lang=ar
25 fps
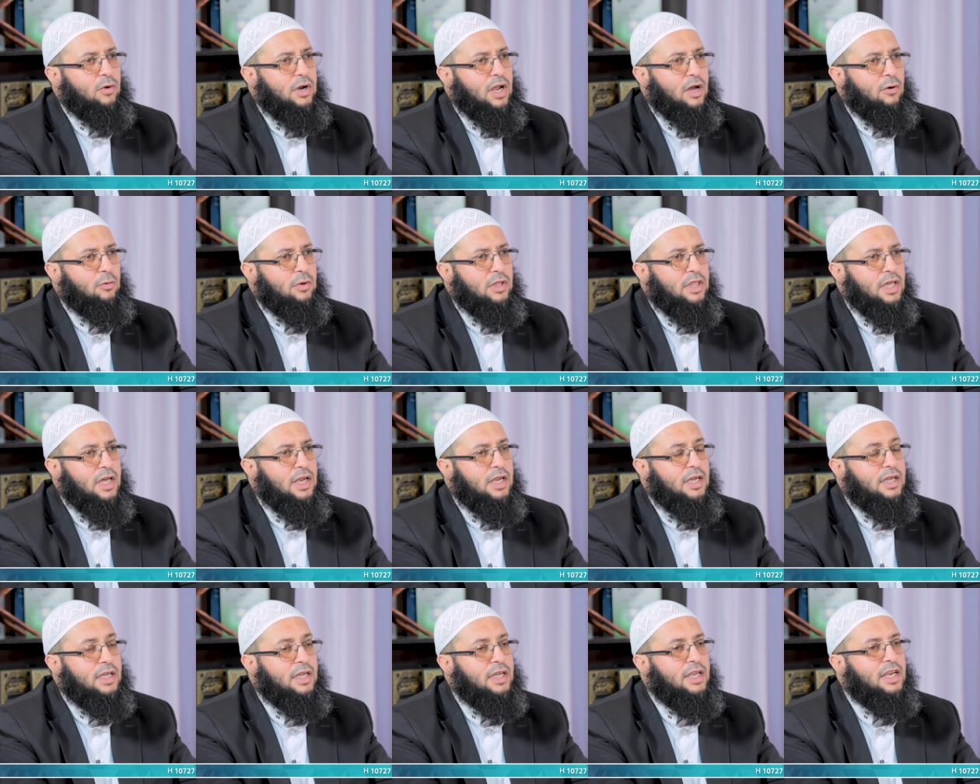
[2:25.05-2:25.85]
ونحو
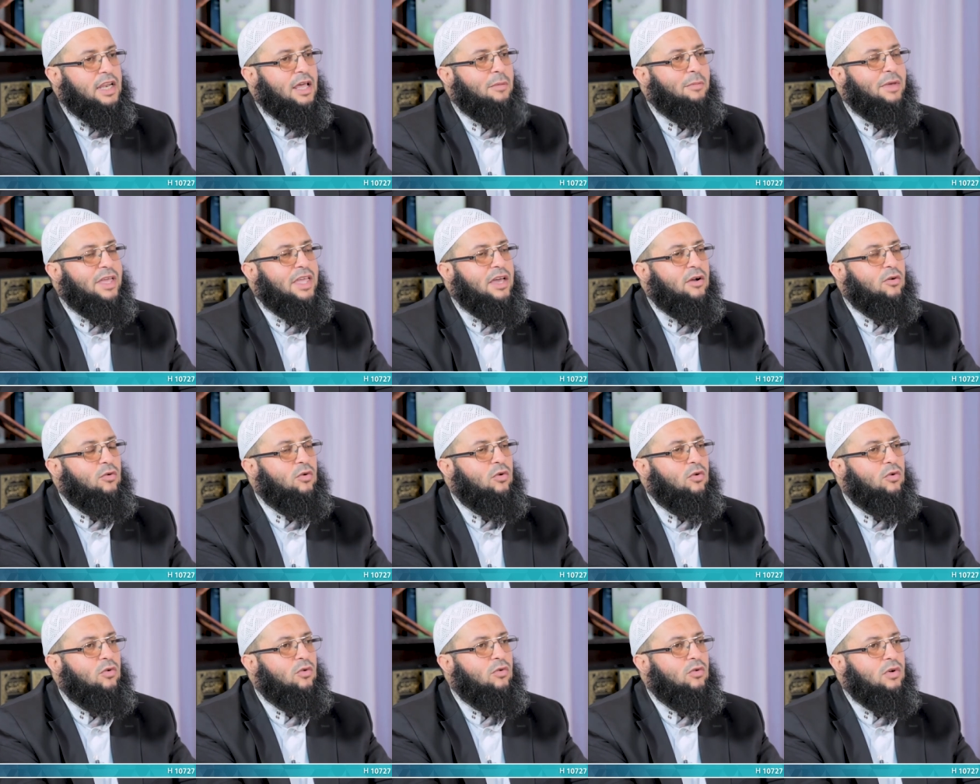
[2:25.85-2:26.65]
ذلك انما
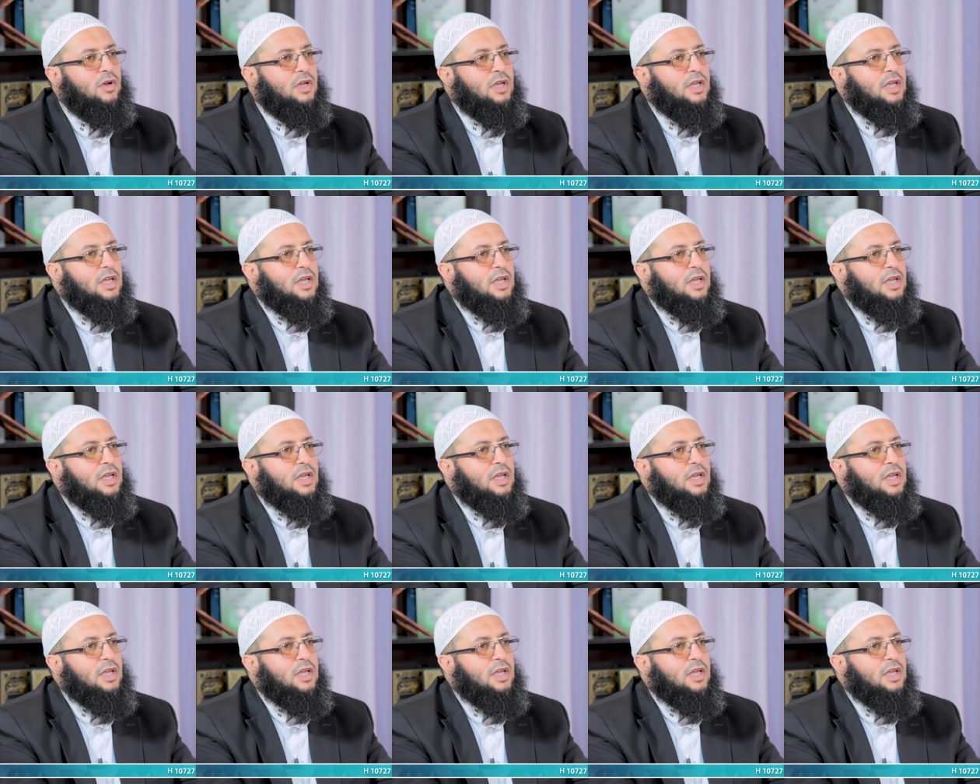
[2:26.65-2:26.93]
يكون